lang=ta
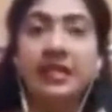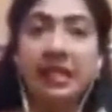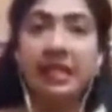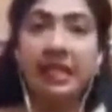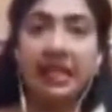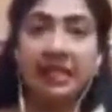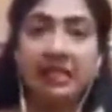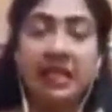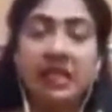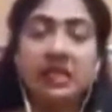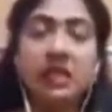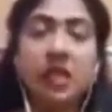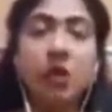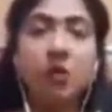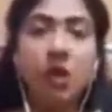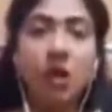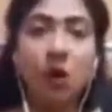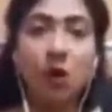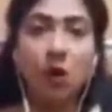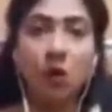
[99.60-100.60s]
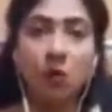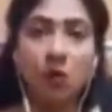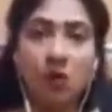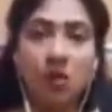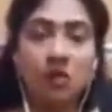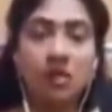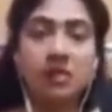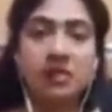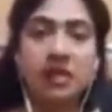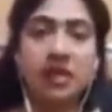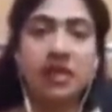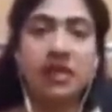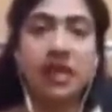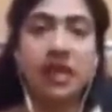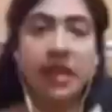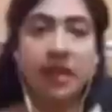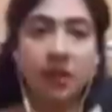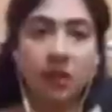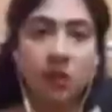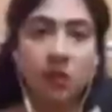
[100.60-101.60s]
இந்த ரத்தத்தில் உள்ள ஹோமோசிஸ்டைன்
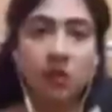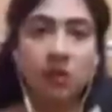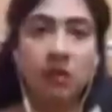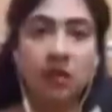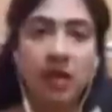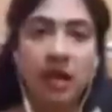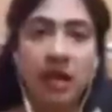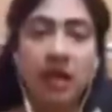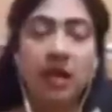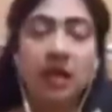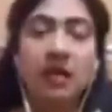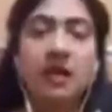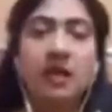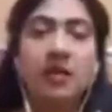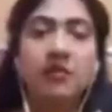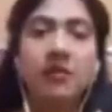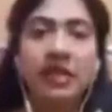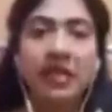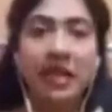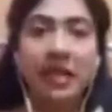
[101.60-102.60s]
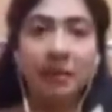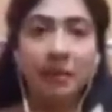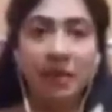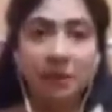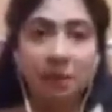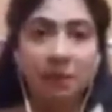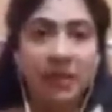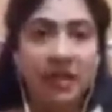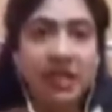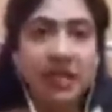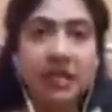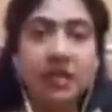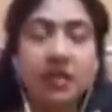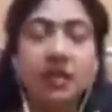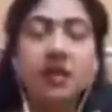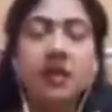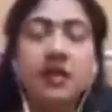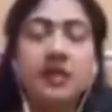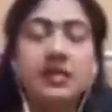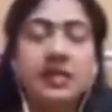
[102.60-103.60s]
ஏன் கூடுதுன்னா விட்டமின் பி
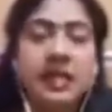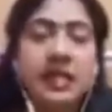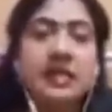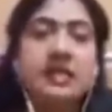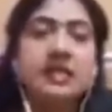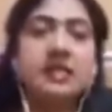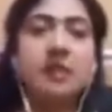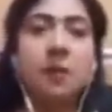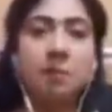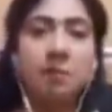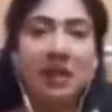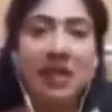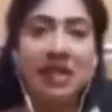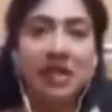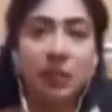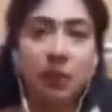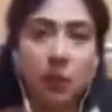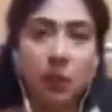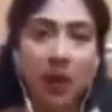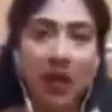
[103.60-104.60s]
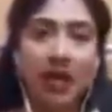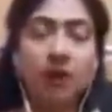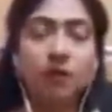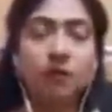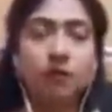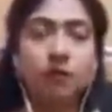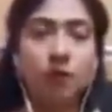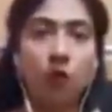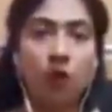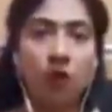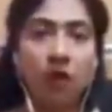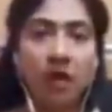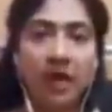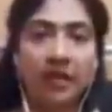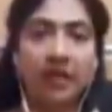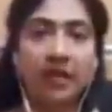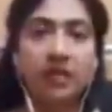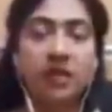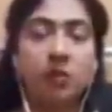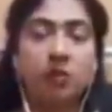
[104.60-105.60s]
சிக்ஸ் பி டுவெல்
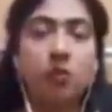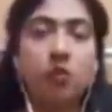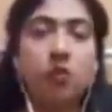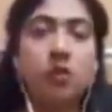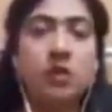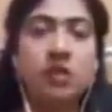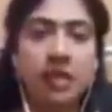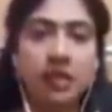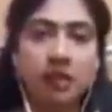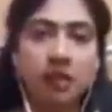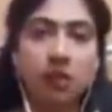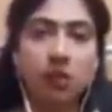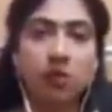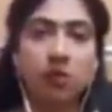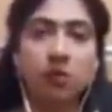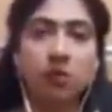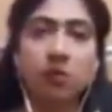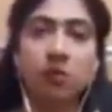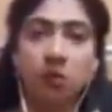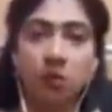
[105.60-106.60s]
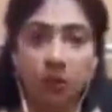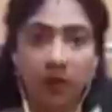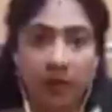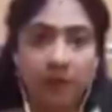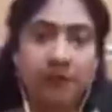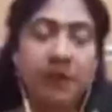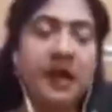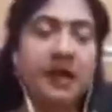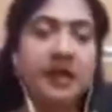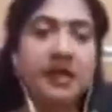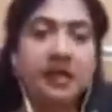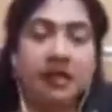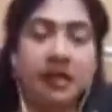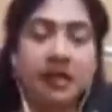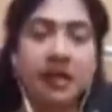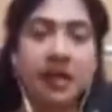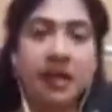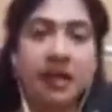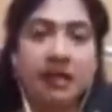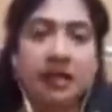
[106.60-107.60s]
ஃபோலேட் இந்த மூணு சத்துக்கும் குறைபாடு
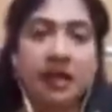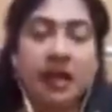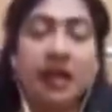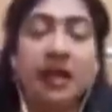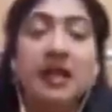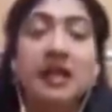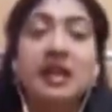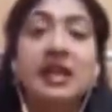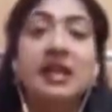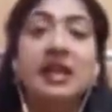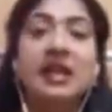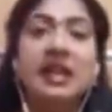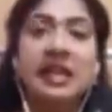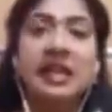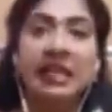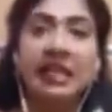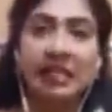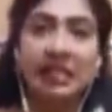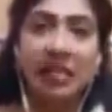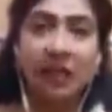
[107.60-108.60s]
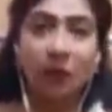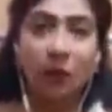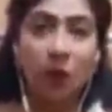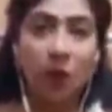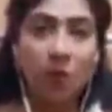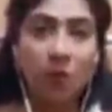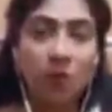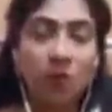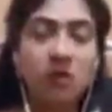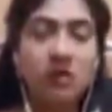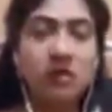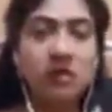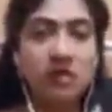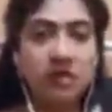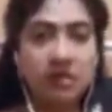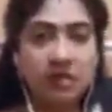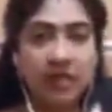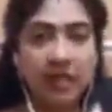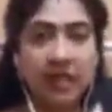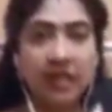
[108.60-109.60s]
இருக்கிறனால தான் இந்த
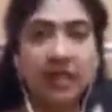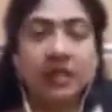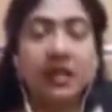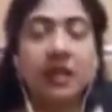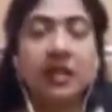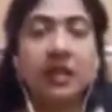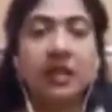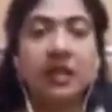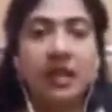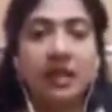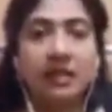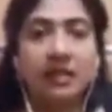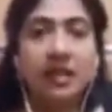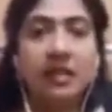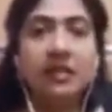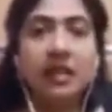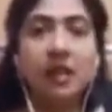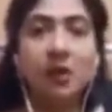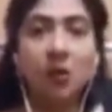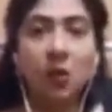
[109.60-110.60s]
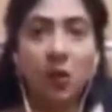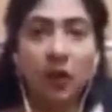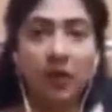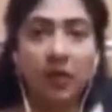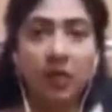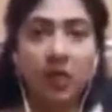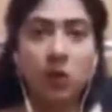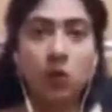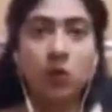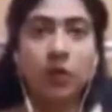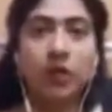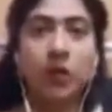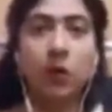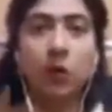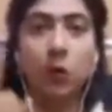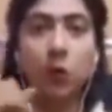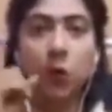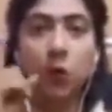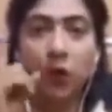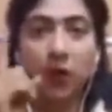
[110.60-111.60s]
ஹோமோசிஸ்டைன் ரத்தத்தில் குறைக்கக்கூடிய
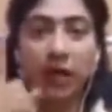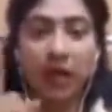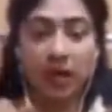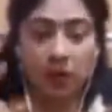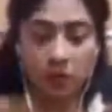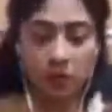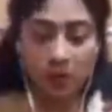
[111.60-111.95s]
ஒரே